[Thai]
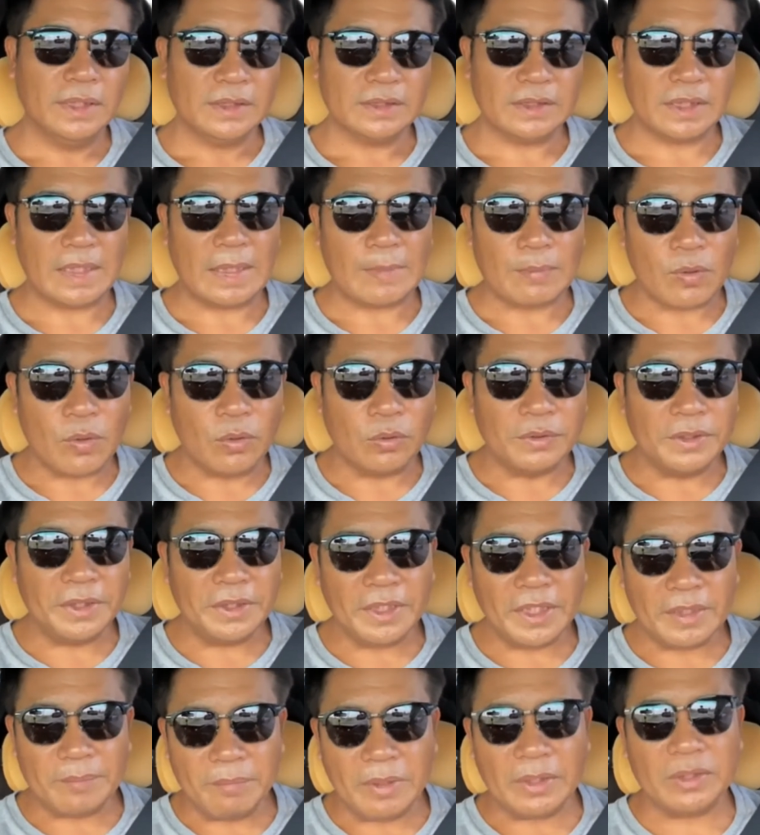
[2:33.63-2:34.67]
สำหรับคนที่
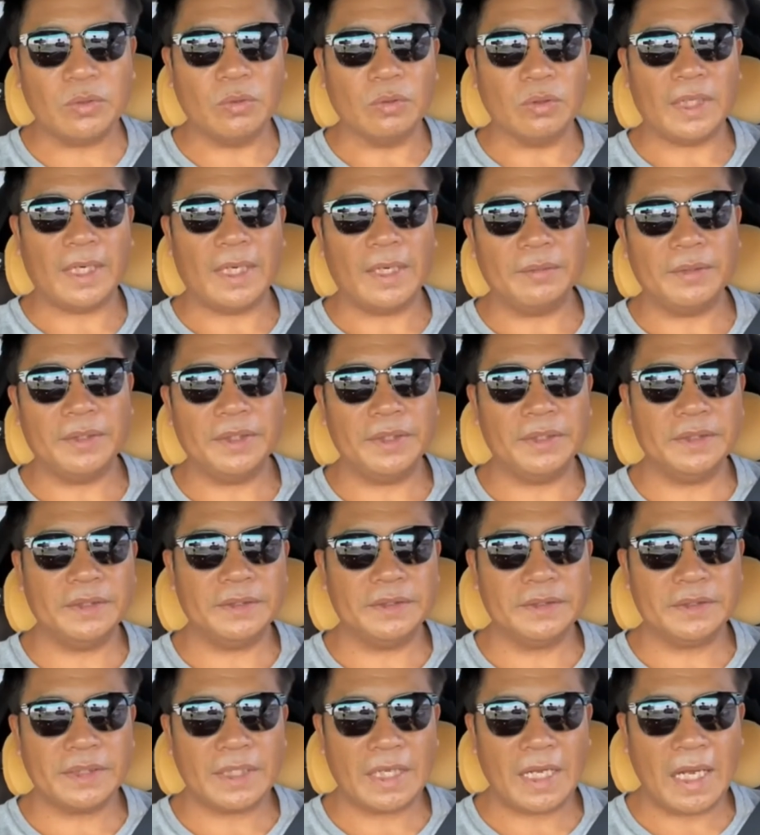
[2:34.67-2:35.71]
จิตไม่ตกแล้วนี้
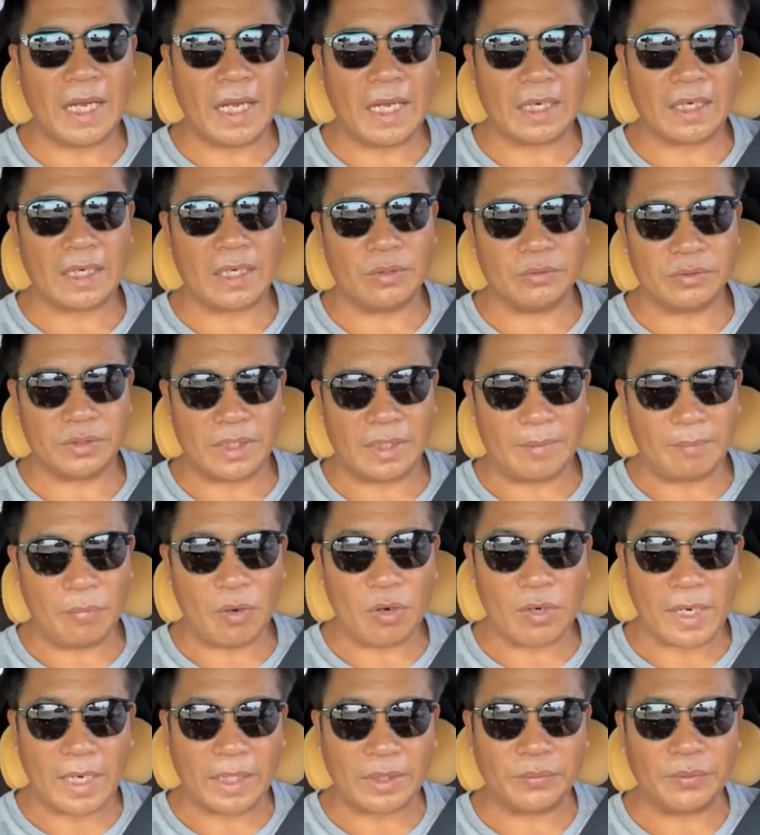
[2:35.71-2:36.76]
ถ้าหากเราจะป้อ
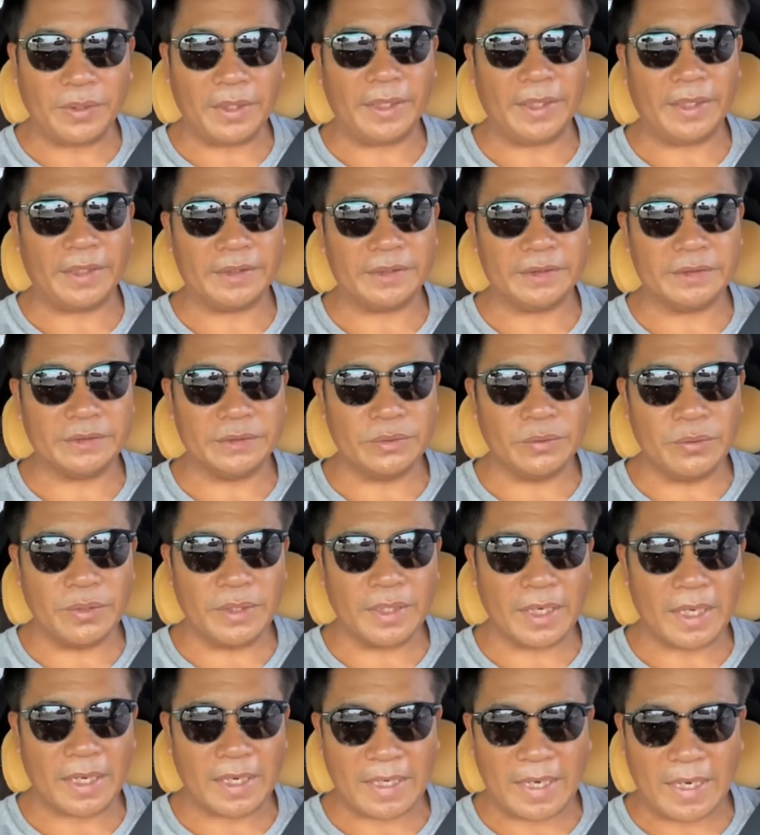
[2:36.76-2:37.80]
งกันตัวเอง โดย
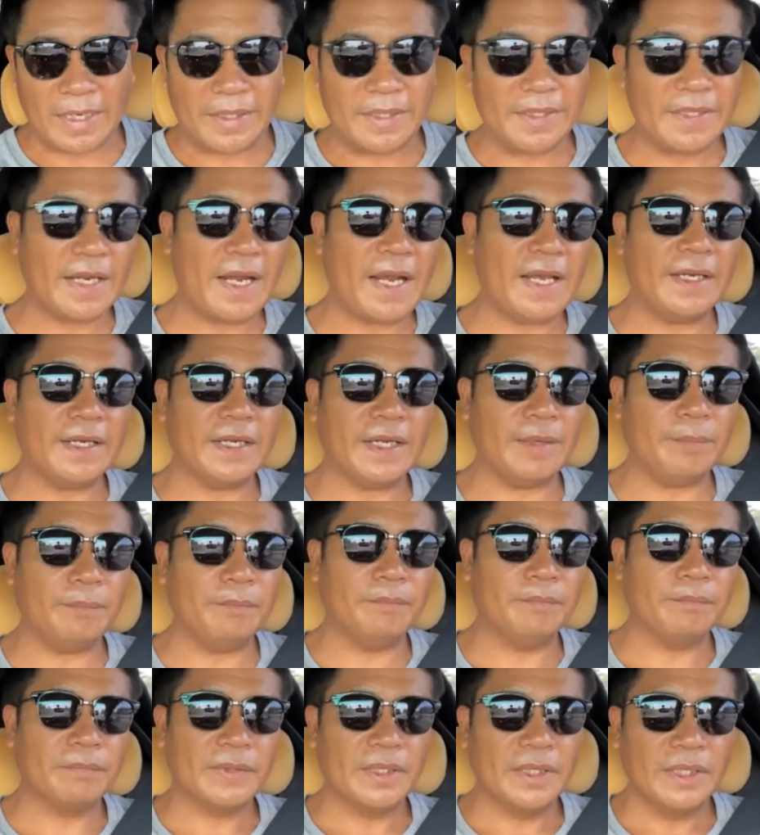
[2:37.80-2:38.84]
หลักการง่ายๆนะครับ
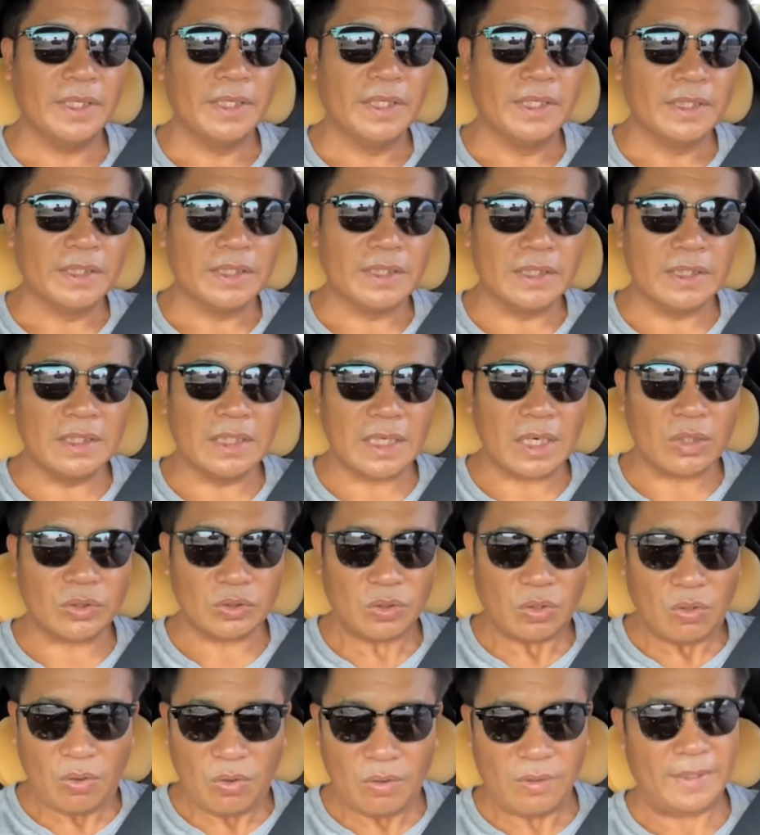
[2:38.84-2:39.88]
คือเราต้
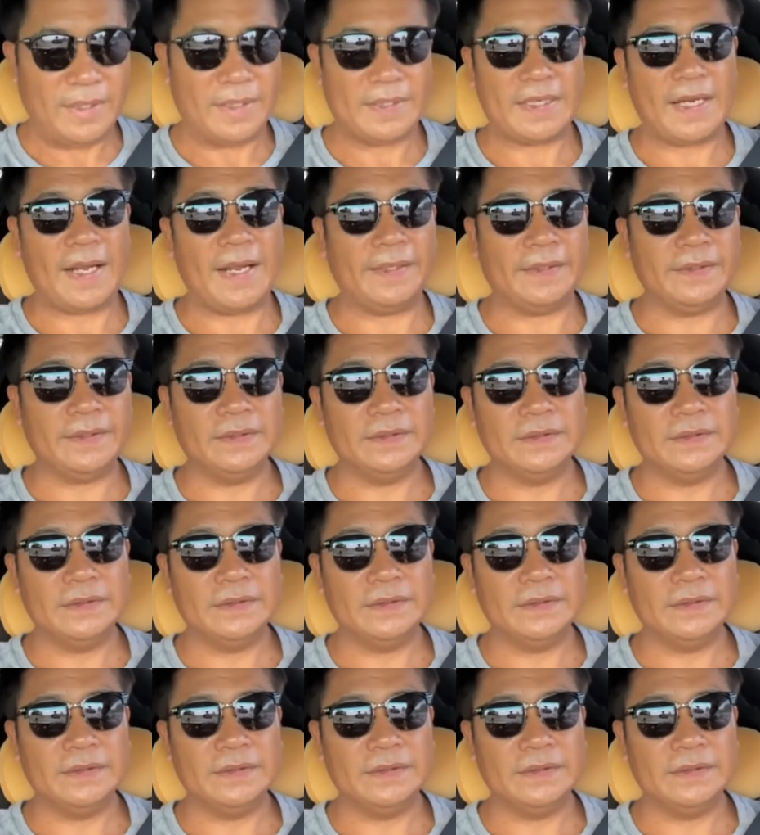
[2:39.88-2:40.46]
องออกกำลังกาย